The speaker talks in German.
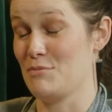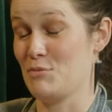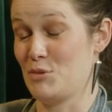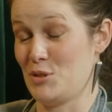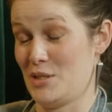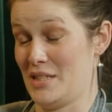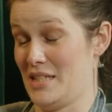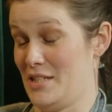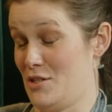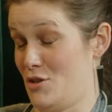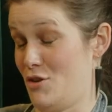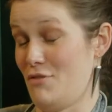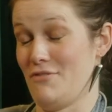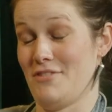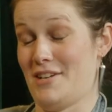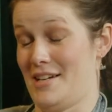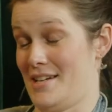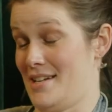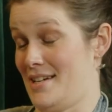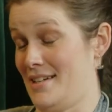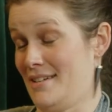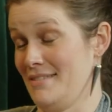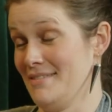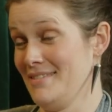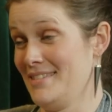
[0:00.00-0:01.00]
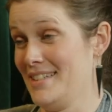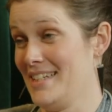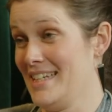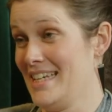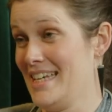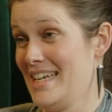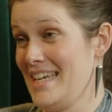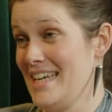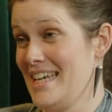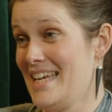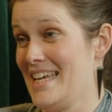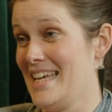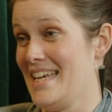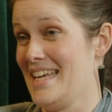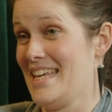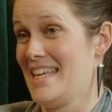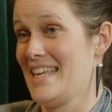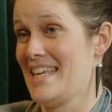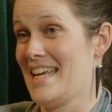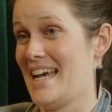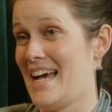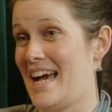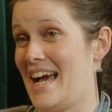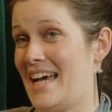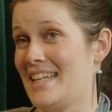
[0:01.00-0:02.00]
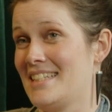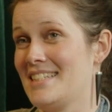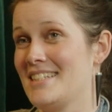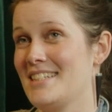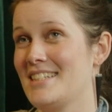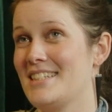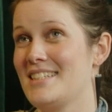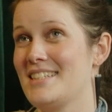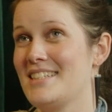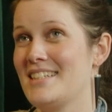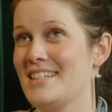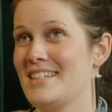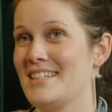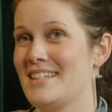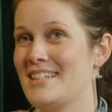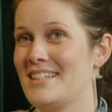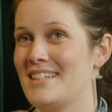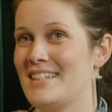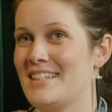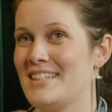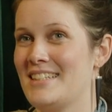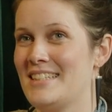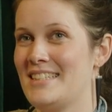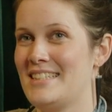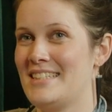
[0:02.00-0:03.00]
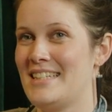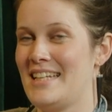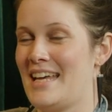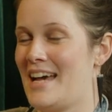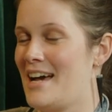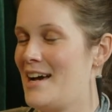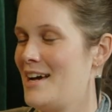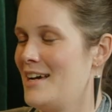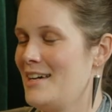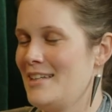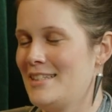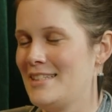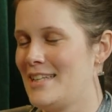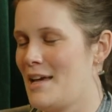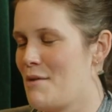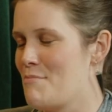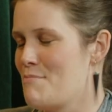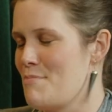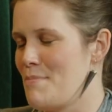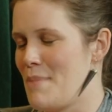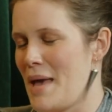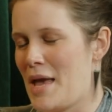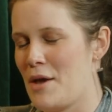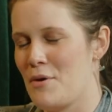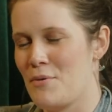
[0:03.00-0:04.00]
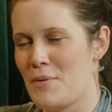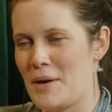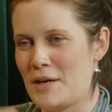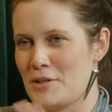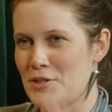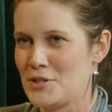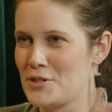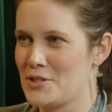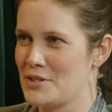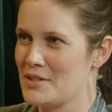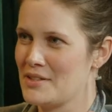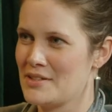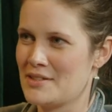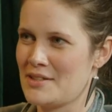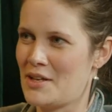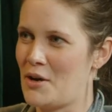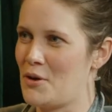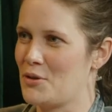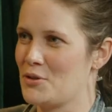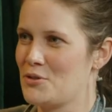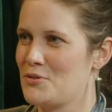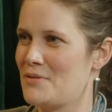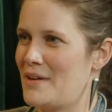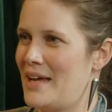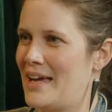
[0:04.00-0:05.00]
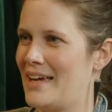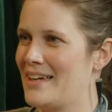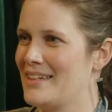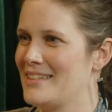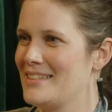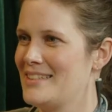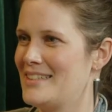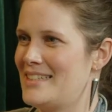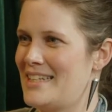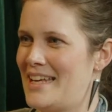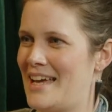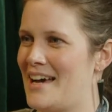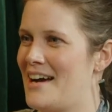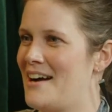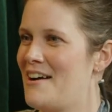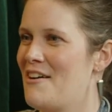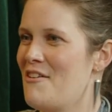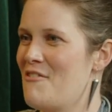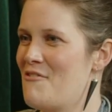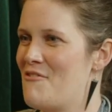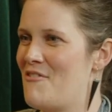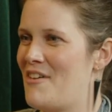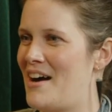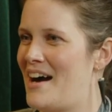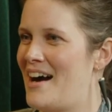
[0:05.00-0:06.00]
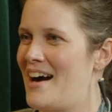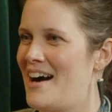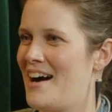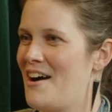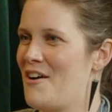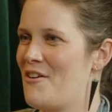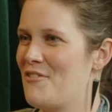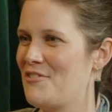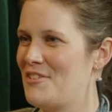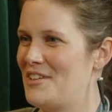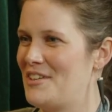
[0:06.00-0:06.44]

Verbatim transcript: muss ich noch fragen. Ihr hattet äh, der, der Baywatch-Soundtrack, der war auf